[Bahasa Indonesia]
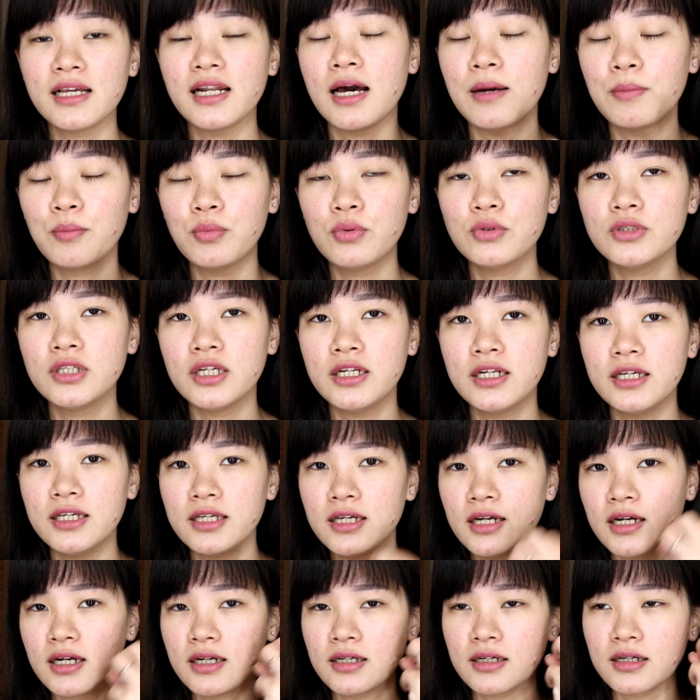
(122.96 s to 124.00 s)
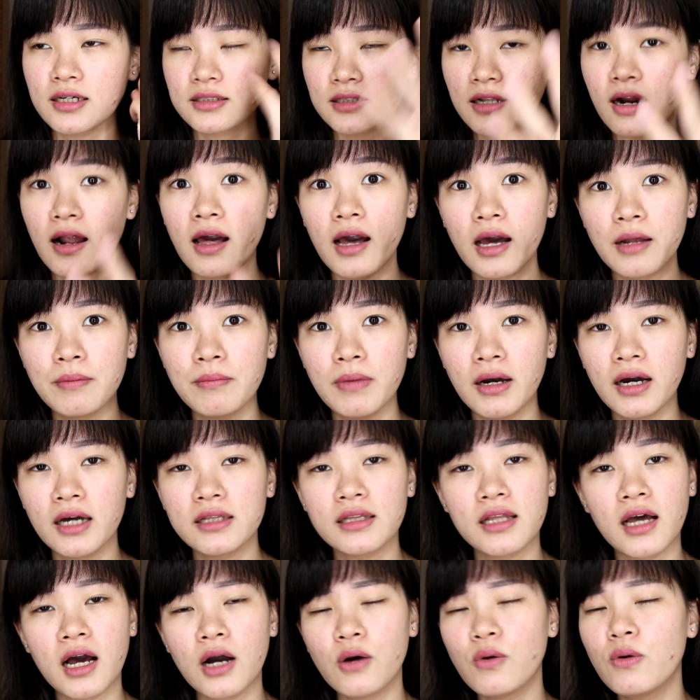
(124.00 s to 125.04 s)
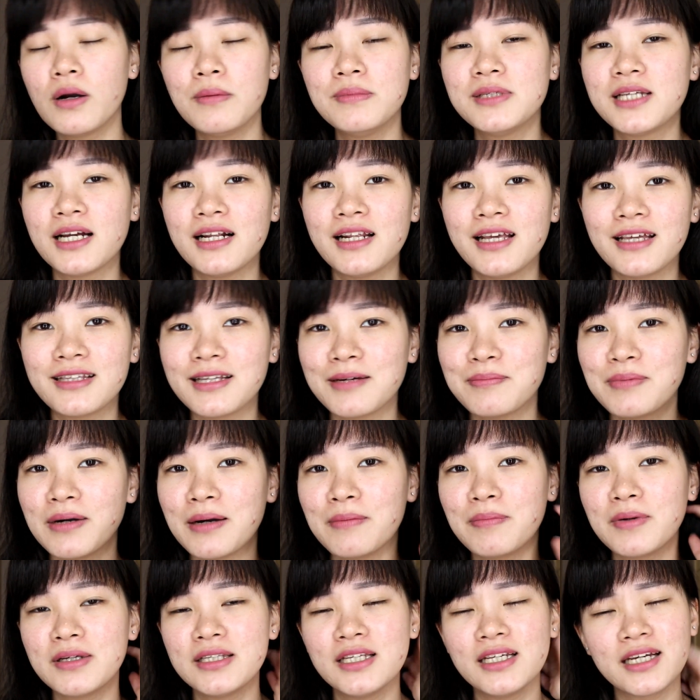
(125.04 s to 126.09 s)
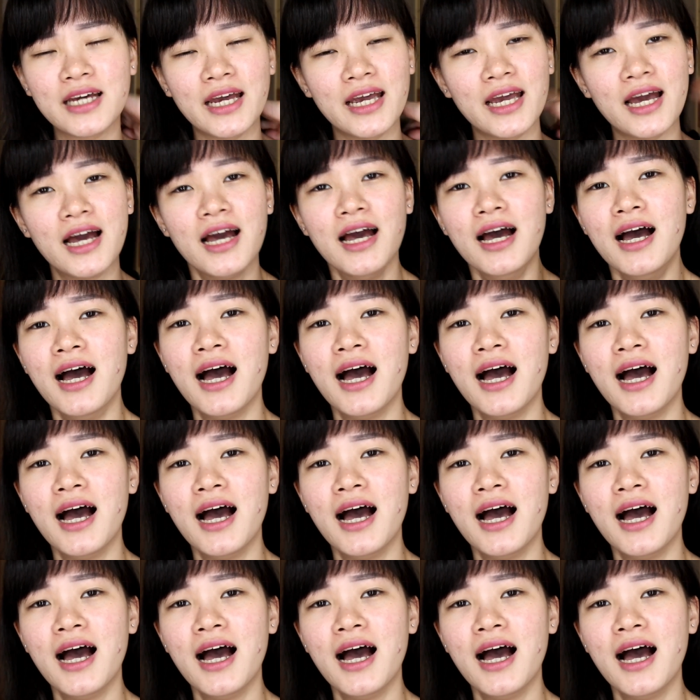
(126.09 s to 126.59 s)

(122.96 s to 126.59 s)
lampu jadinya keterangan banget aku nggak bisa lihat apa-apa jadi kayak